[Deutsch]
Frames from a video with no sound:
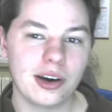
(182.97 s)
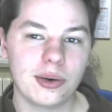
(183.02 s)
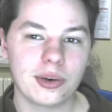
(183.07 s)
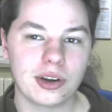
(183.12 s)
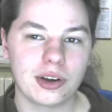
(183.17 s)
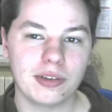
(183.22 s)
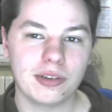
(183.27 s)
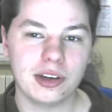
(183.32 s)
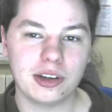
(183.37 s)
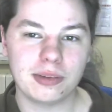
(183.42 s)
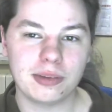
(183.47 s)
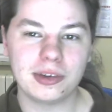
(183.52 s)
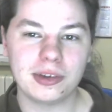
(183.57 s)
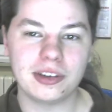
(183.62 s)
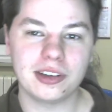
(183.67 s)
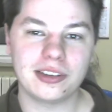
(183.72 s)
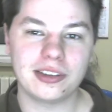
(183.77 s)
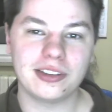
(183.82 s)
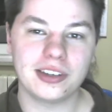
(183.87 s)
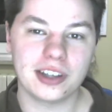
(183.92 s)
Oder wenn ich mich
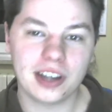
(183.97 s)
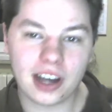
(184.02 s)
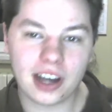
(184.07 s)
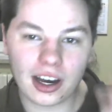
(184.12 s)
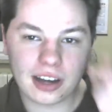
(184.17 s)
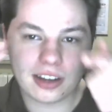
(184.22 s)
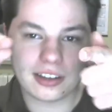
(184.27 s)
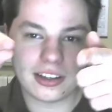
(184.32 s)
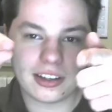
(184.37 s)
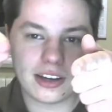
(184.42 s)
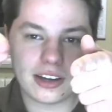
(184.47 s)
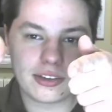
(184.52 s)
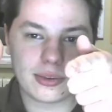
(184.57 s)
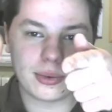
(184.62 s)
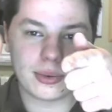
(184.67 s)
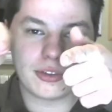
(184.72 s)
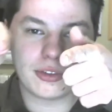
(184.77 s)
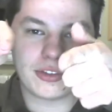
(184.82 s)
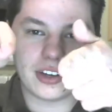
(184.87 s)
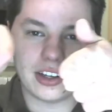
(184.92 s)
jetzt hier gerade da so
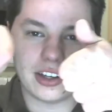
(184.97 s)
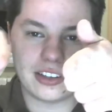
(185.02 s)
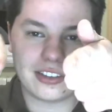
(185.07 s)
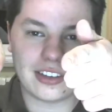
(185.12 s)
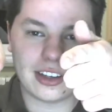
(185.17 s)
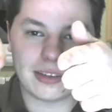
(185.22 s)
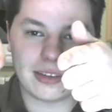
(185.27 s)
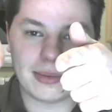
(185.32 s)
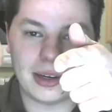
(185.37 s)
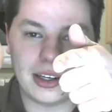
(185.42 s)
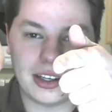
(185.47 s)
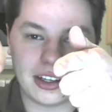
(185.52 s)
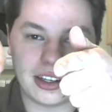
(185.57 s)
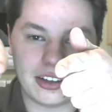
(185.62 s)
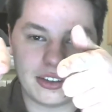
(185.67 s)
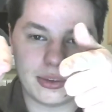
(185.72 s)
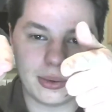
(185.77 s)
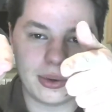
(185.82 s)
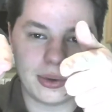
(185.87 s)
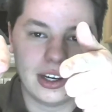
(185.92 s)
ungefähr, ich zeige mal in die
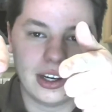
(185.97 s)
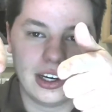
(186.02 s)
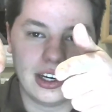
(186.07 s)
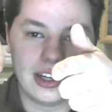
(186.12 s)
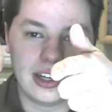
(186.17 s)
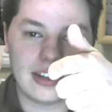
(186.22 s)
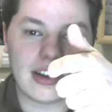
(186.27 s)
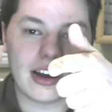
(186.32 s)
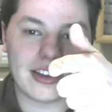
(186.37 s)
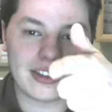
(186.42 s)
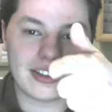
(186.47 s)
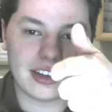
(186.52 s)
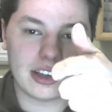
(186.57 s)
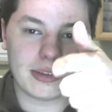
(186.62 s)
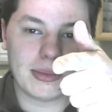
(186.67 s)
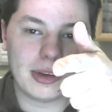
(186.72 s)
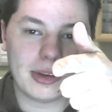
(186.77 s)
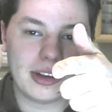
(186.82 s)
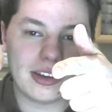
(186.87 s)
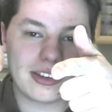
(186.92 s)
Richtung, da sehe ich
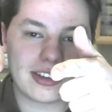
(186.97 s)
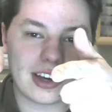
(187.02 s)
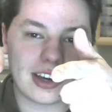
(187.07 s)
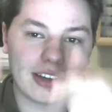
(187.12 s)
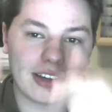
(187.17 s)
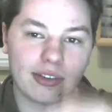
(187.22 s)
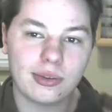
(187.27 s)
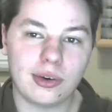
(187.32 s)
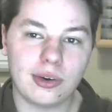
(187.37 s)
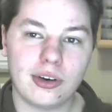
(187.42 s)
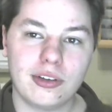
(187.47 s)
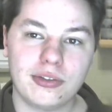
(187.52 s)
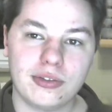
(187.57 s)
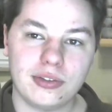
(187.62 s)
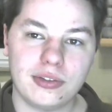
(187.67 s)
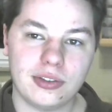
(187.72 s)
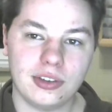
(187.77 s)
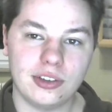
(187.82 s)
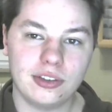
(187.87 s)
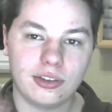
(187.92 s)
mich jetzt gerade so auf
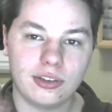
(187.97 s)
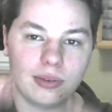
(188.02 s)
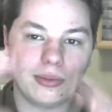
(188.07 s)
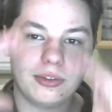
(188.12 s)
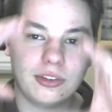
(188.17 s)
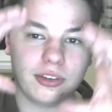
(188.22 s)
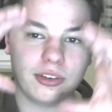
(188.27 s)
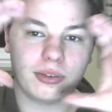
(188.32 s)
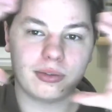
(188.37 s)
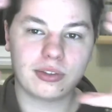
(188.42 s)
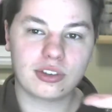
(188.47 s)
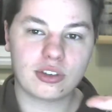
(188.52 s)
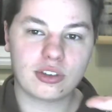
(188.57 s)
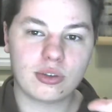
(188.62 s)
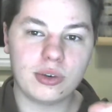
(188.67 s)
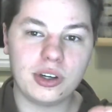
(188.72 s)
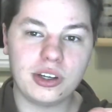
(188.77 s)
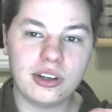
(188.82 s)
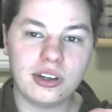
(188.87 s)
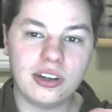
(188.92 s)
so ein, so ein
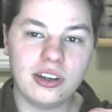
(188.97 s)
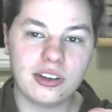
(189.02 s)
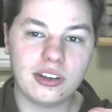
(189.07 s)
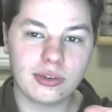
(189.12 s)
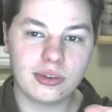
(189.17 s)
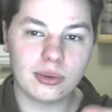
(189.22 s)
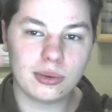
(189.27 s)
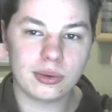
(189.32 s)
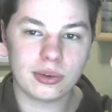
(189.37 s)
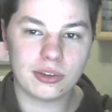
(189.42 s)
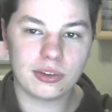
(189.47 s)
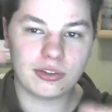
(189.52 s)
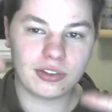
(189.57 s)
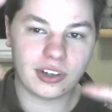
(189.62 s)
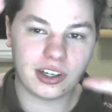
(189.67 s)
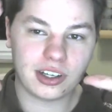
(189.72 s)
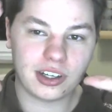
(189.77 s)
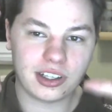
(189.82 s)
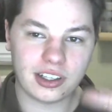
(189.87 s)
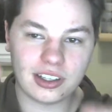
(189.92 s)
Screen hier so
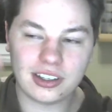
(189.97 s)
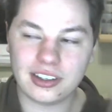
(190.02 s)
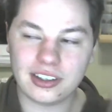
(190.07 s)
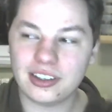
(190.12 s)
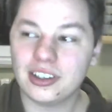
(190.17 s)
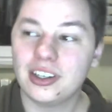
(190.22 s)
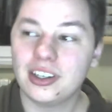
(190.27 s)
ungefähr, ja,